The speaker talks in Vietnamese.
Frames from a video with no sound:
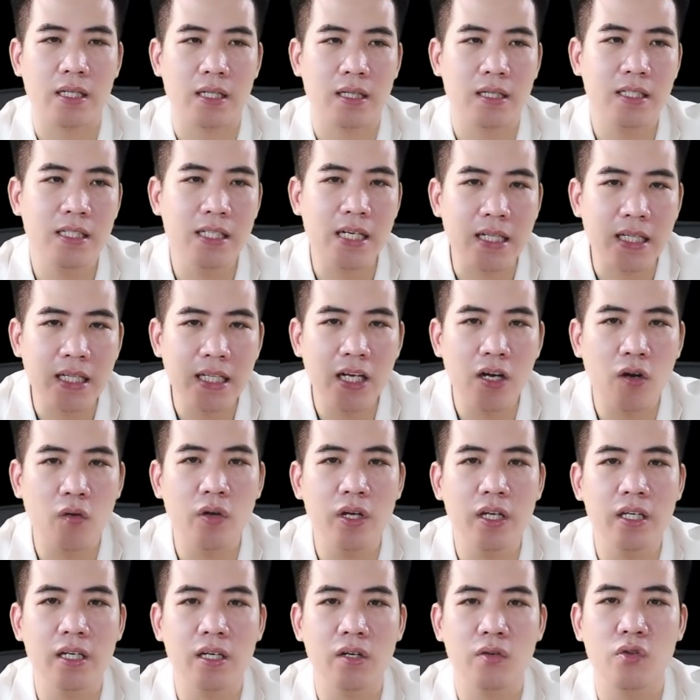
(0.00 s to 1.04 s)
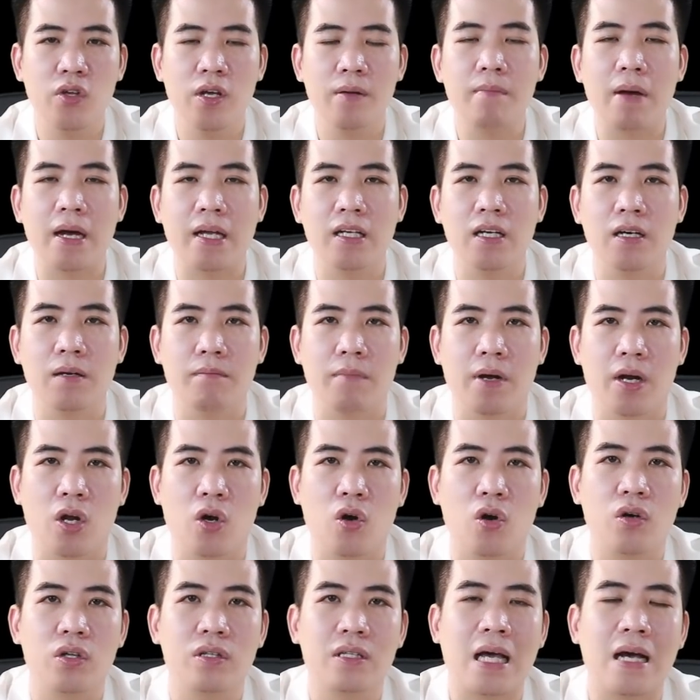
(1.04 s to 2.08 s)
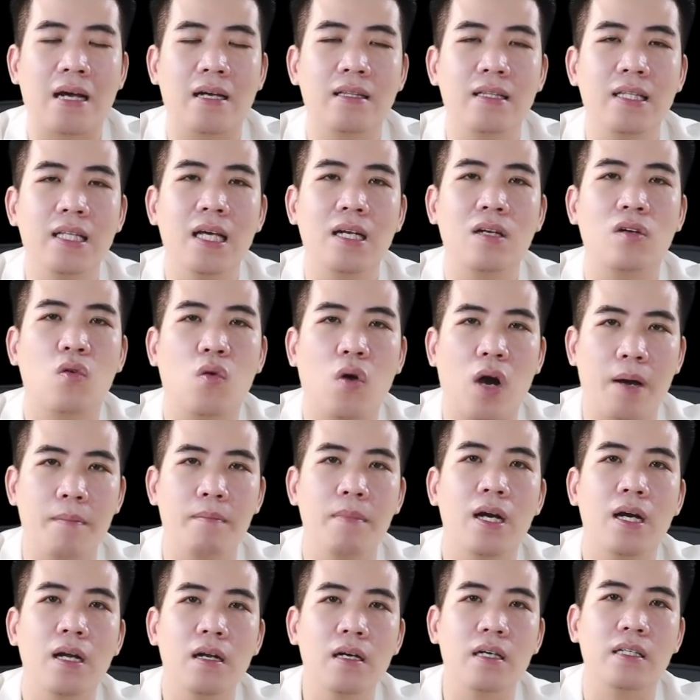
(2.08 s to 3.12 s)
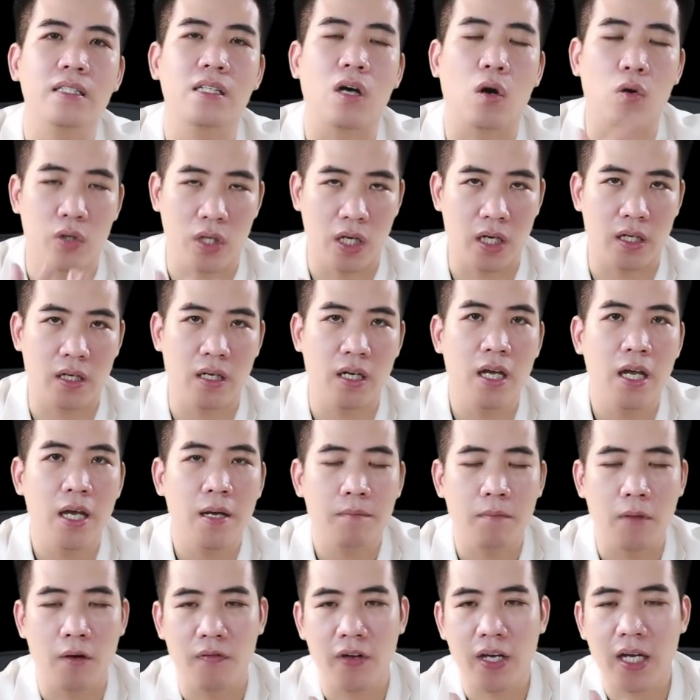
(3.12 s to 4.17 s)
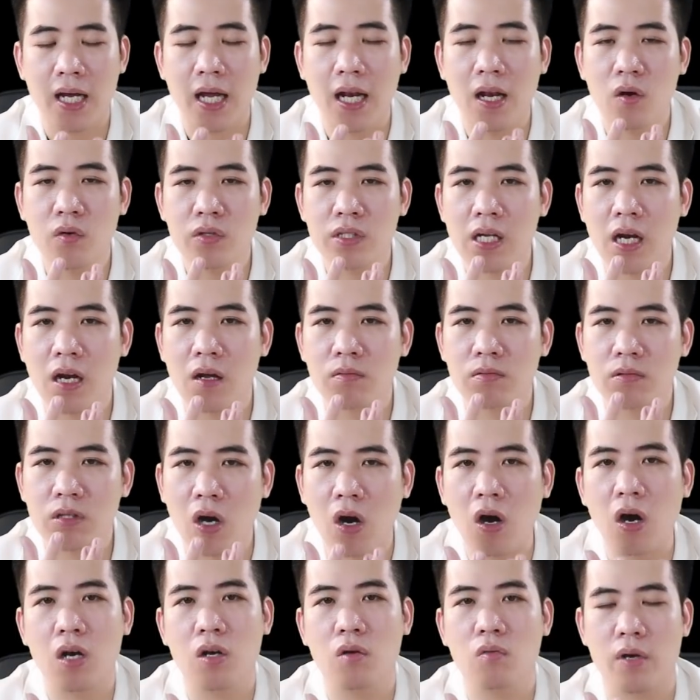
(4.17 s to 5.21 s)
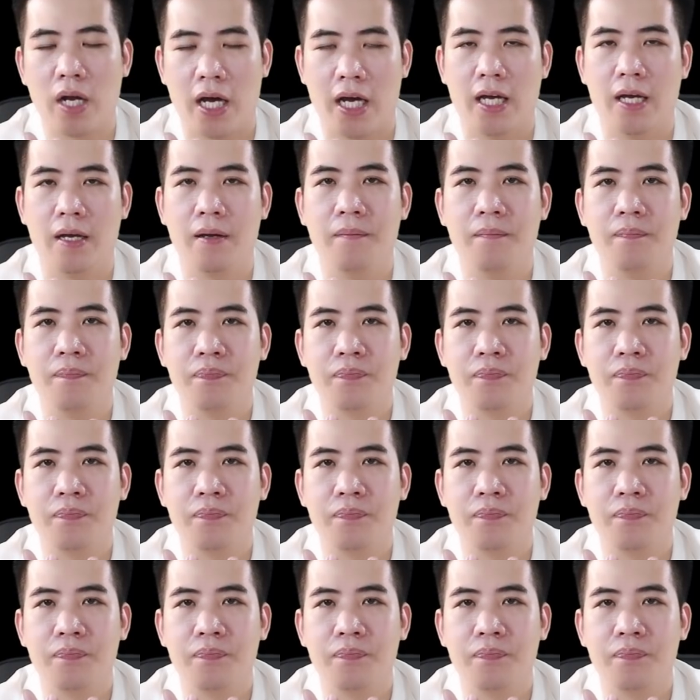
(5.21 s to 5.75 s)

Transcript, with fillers: sẽ triệt tiêu đi những tuyến bại nhờn mà nó tăng tiết quá mức lượng dầu nhờn bởi vì cái lỗ chân lông to lúc này